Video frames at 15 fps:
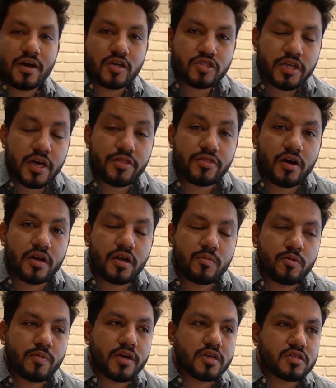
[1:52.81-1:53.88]
الشيء الثاني
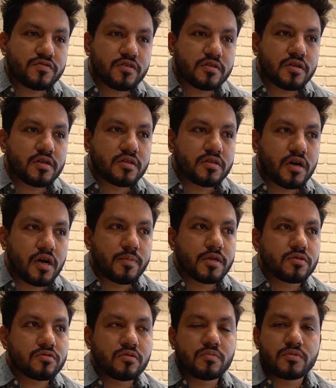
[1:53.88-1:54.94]
المميز فينا
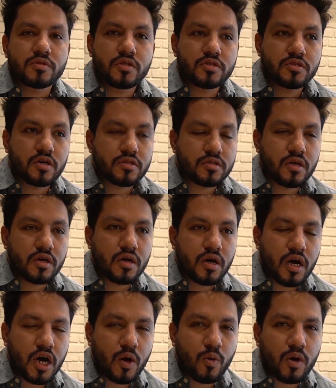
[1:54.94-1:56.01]
دائما تكون منتجاتنا
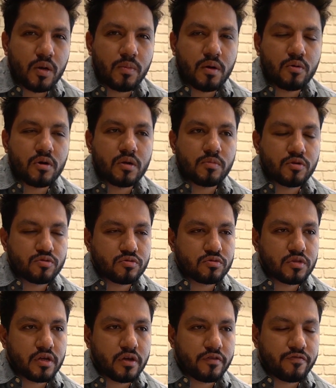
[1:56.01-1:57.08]
اول باول
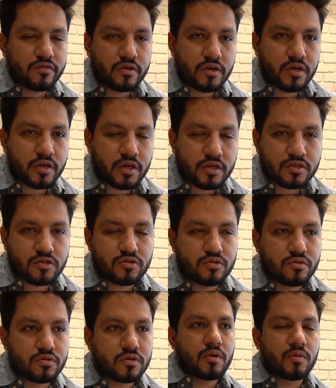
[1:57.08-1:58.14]
موجوده في كذا
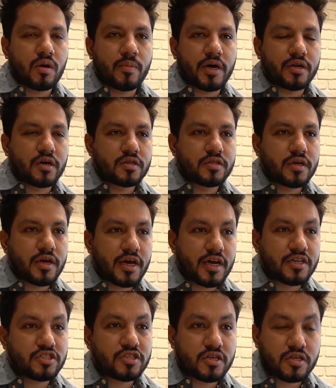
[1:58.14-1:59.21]
سوق، بما معناته
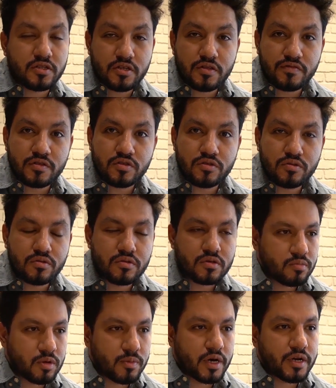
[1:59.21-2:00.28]
اي شيء جديد في السوق
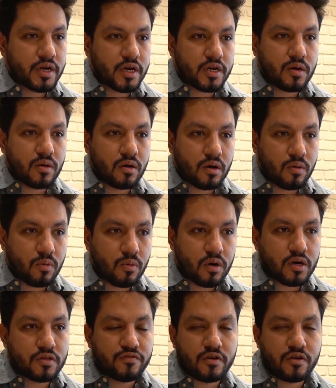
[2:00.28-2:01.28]
بما ان احنا وايد